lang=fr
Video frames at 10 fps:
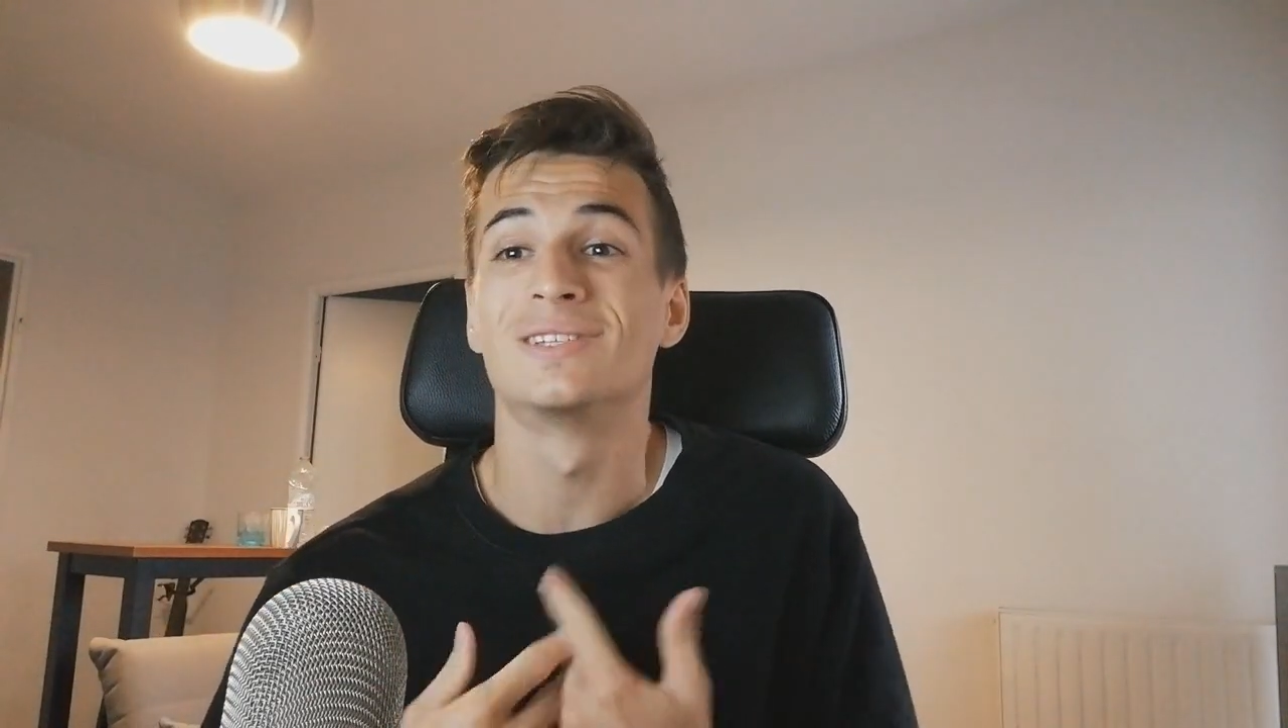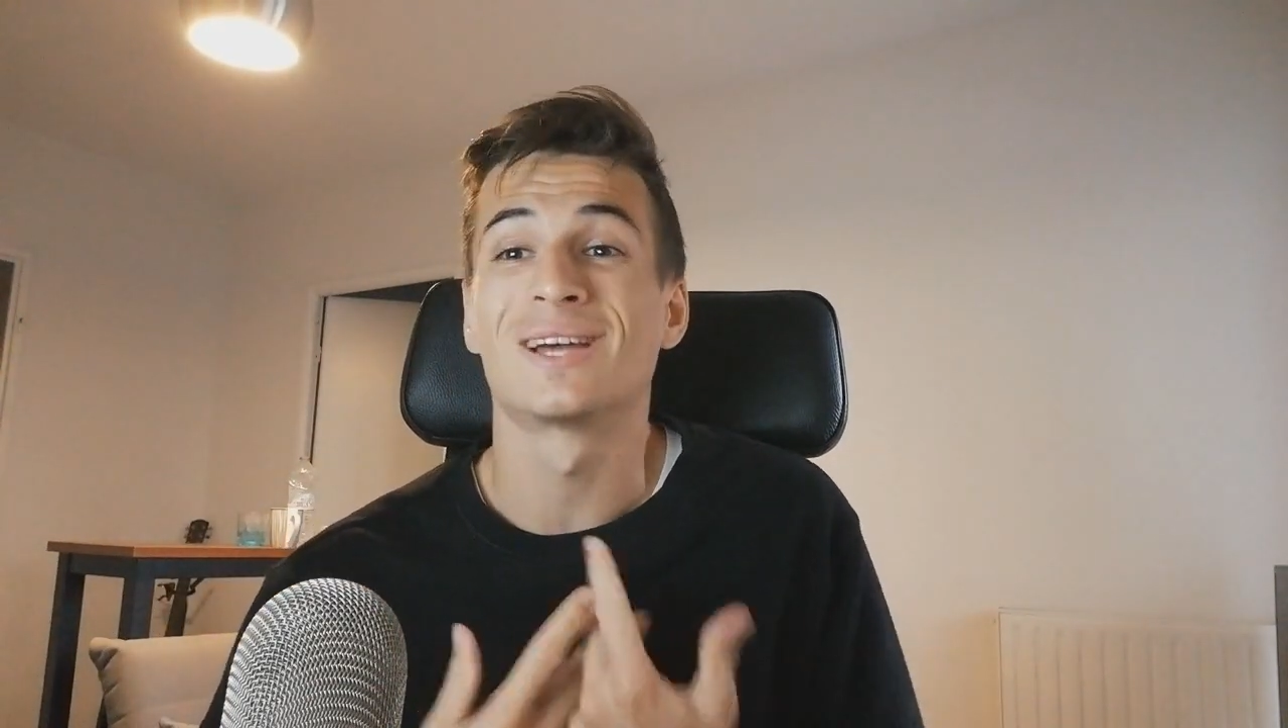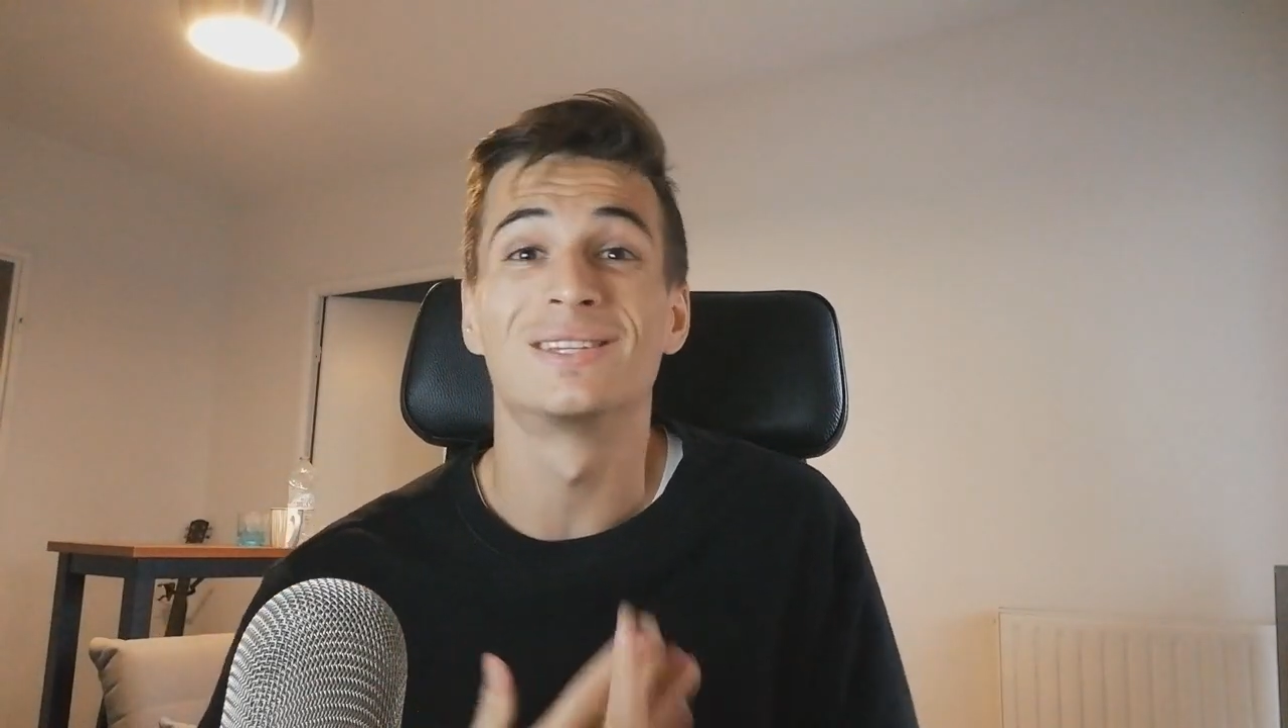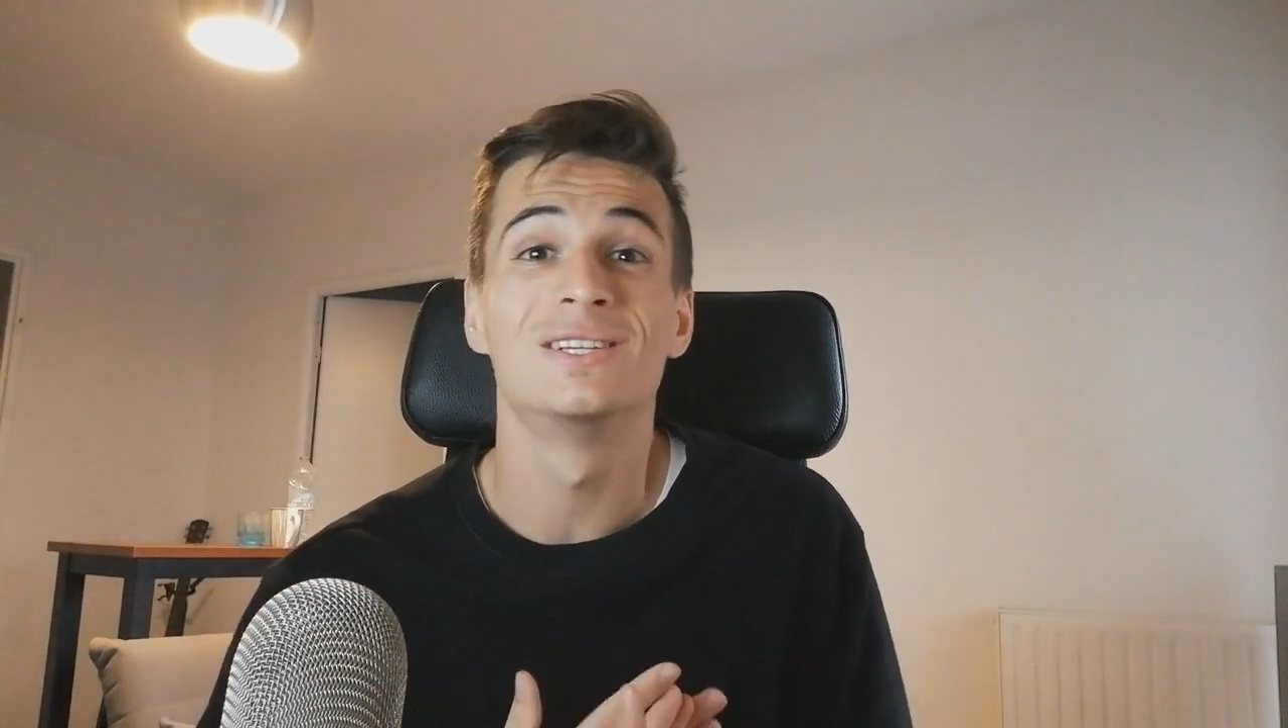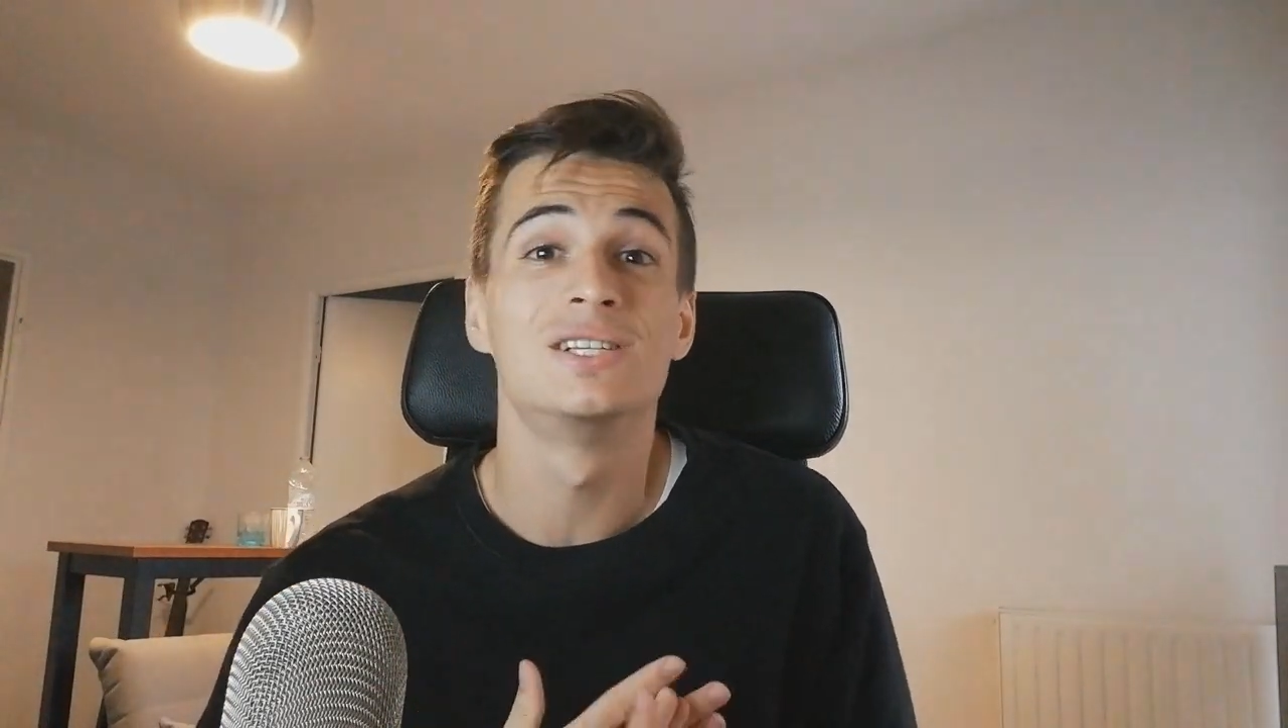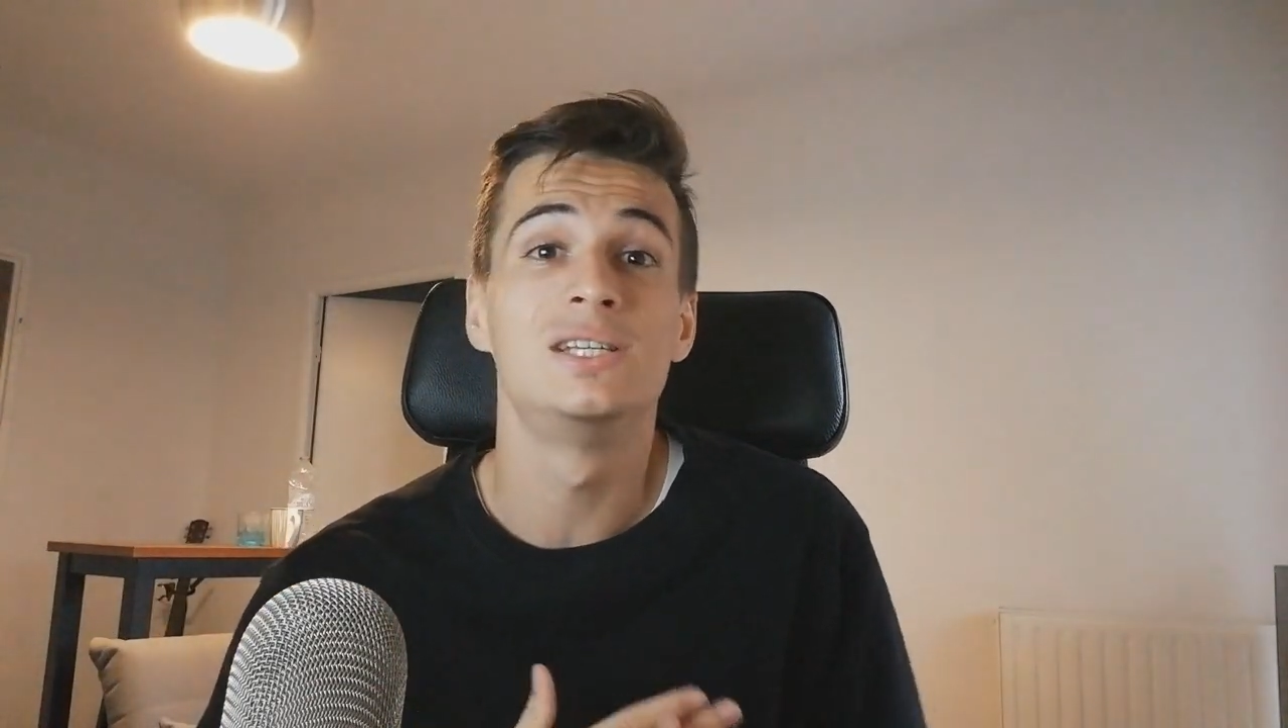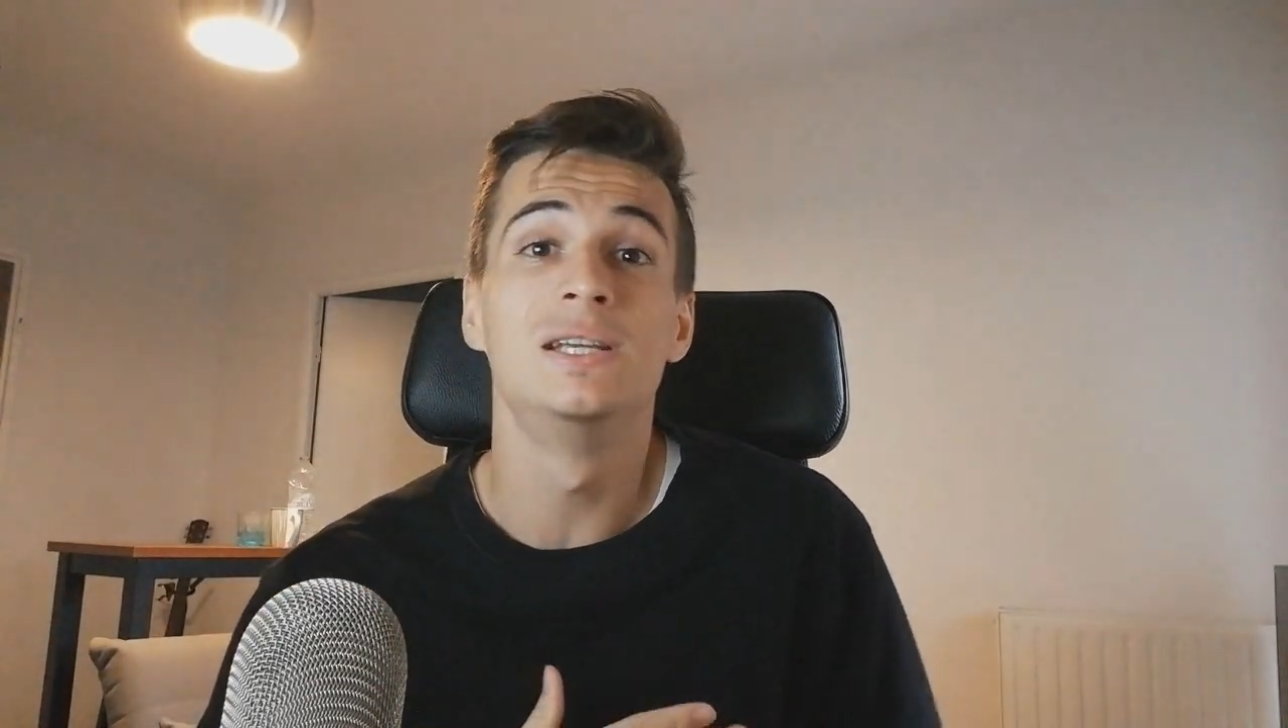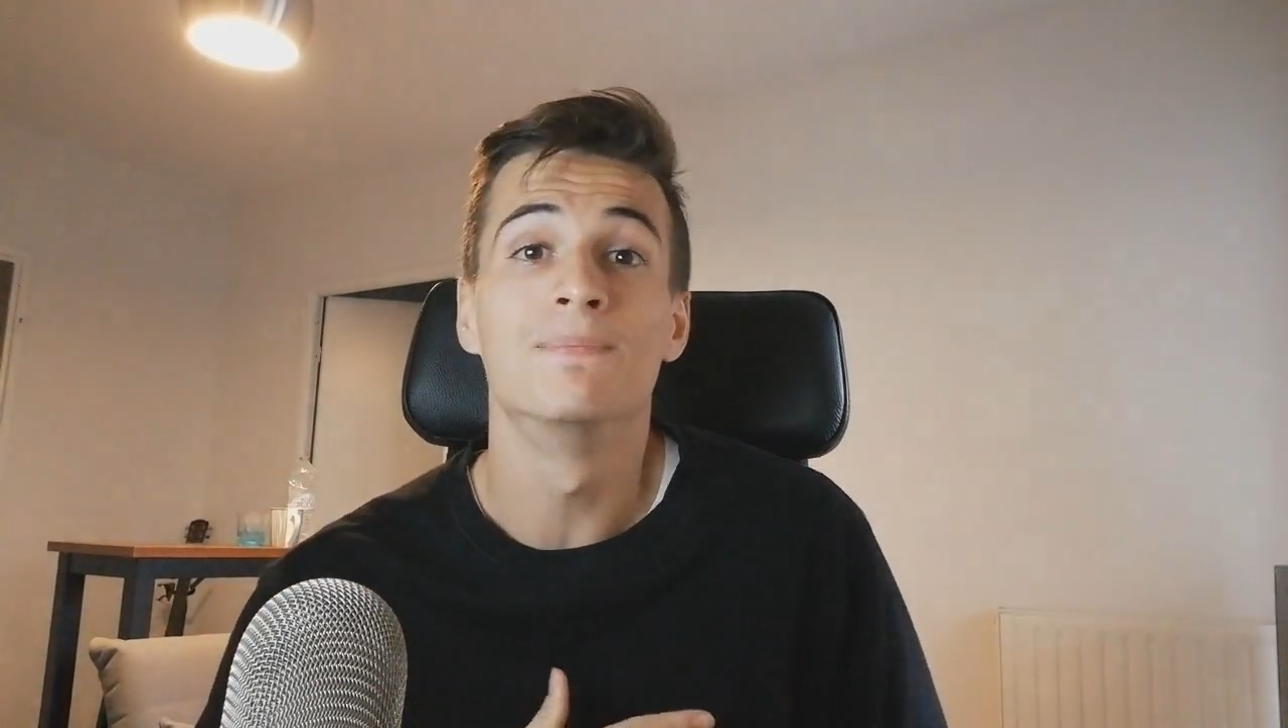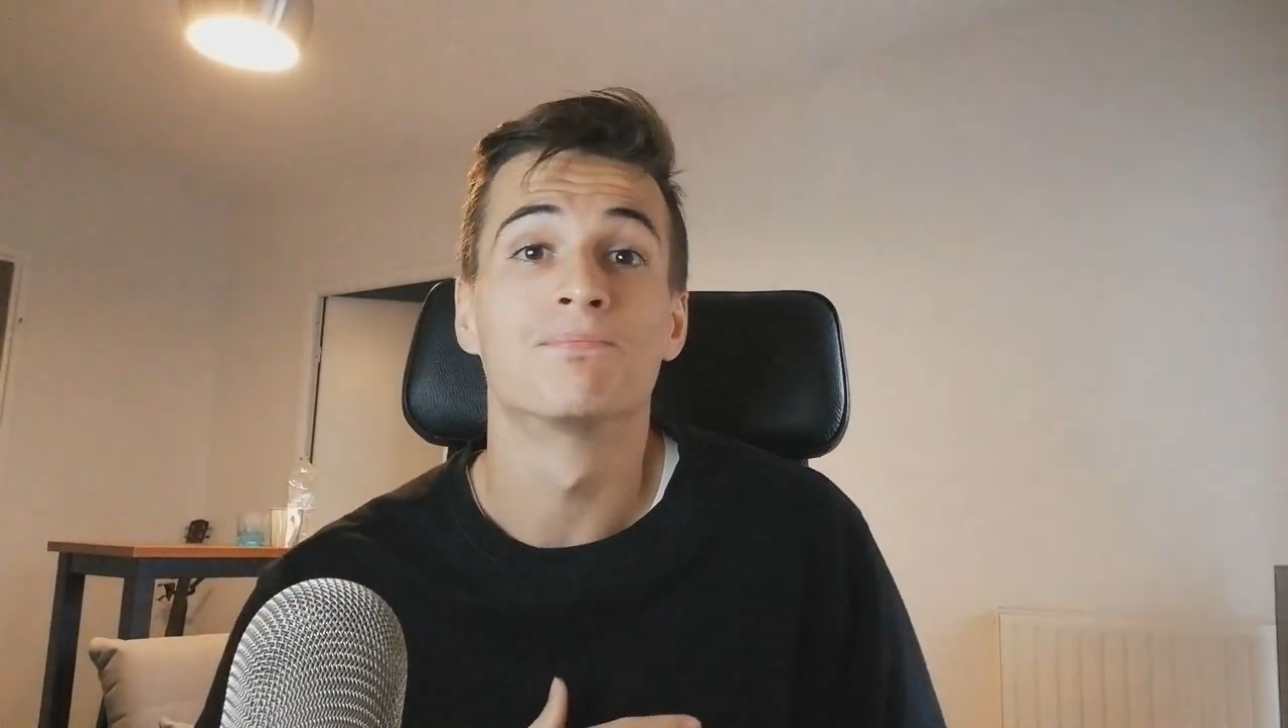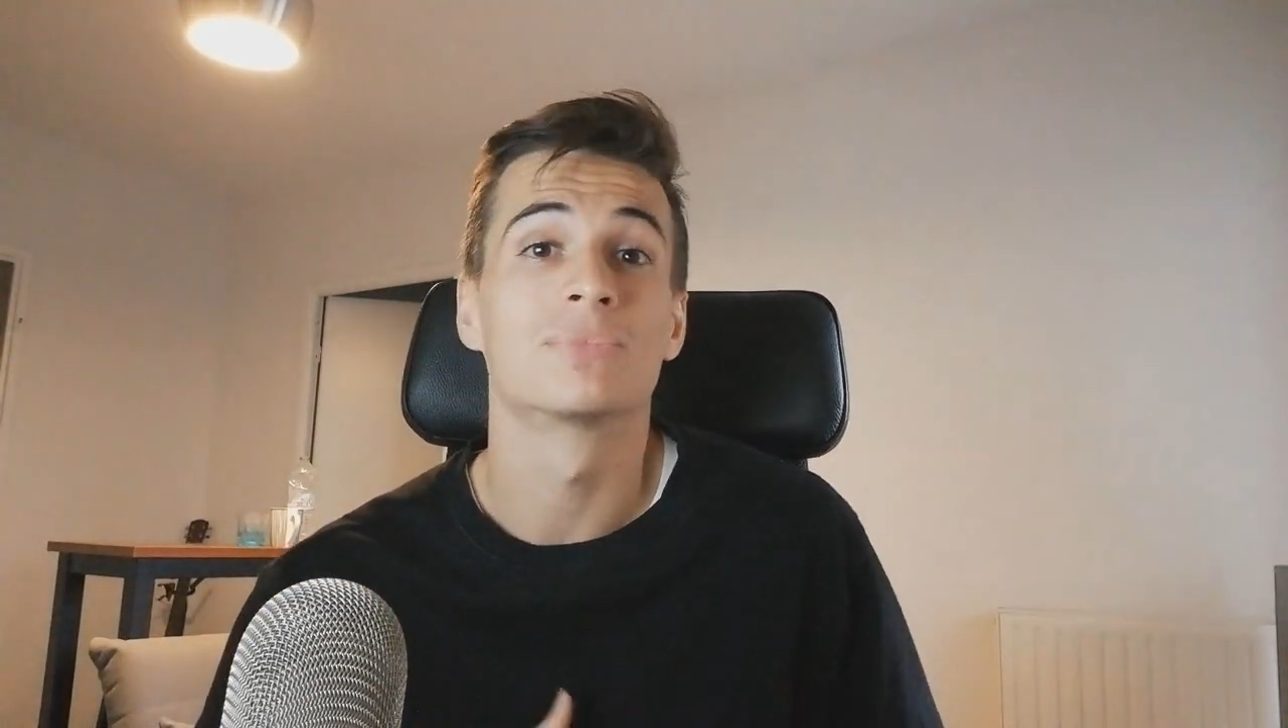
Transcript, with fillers: stratégie